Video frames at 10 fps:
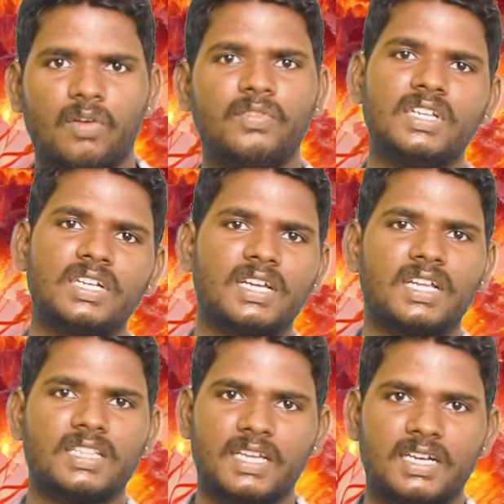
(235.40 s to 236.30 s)
அவர் இருக்க
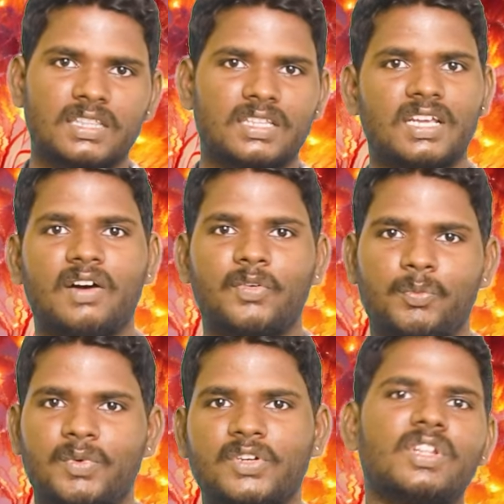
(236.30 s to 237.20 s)
அந்த இடத்துல அவர்
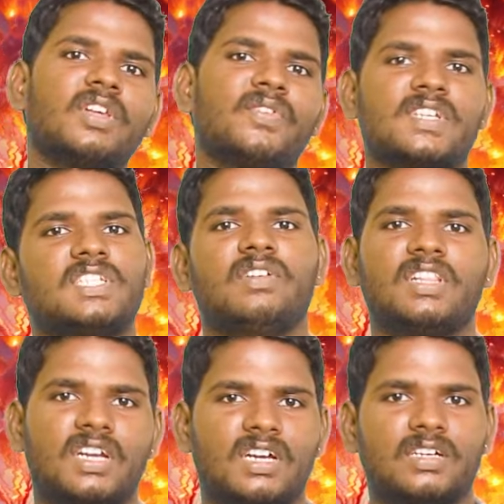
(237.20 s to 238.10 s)
மட்டும்தான் ஃபஸ்ட்டு
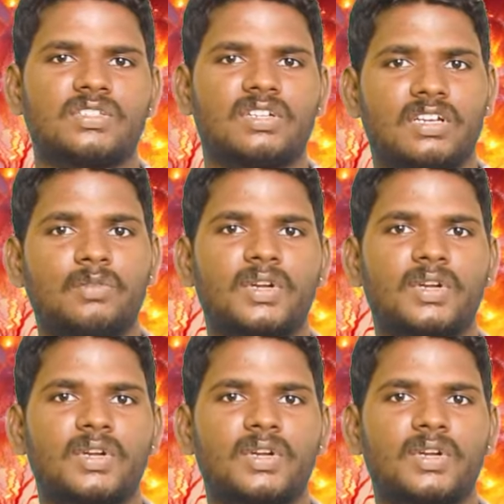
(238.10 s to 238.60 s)
வந்திருக்காங்கன்னு சொன்னாங்க